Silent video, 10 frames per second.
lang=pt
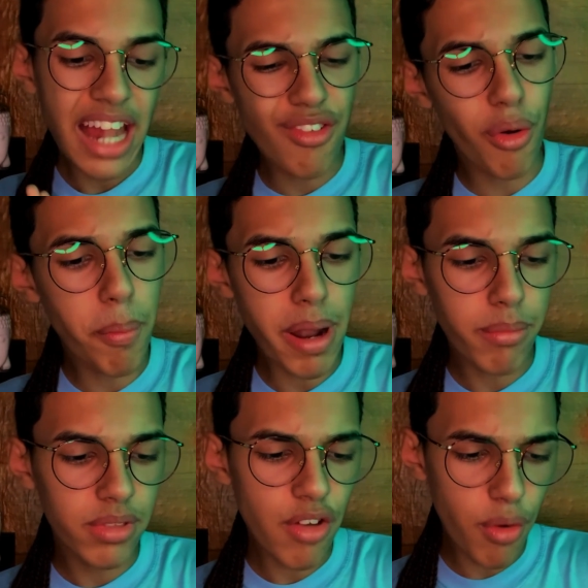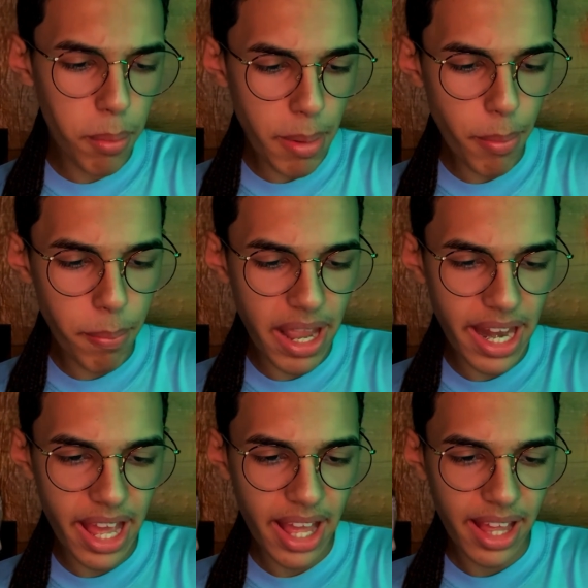Ah, não, vou comprar... Não, vou comprar pro P,
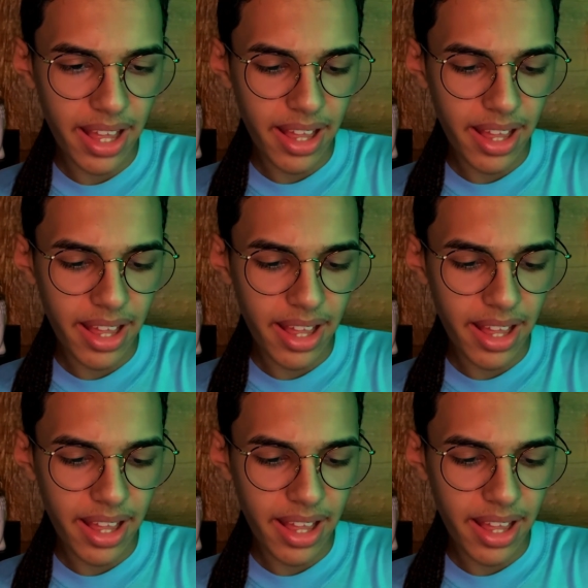né?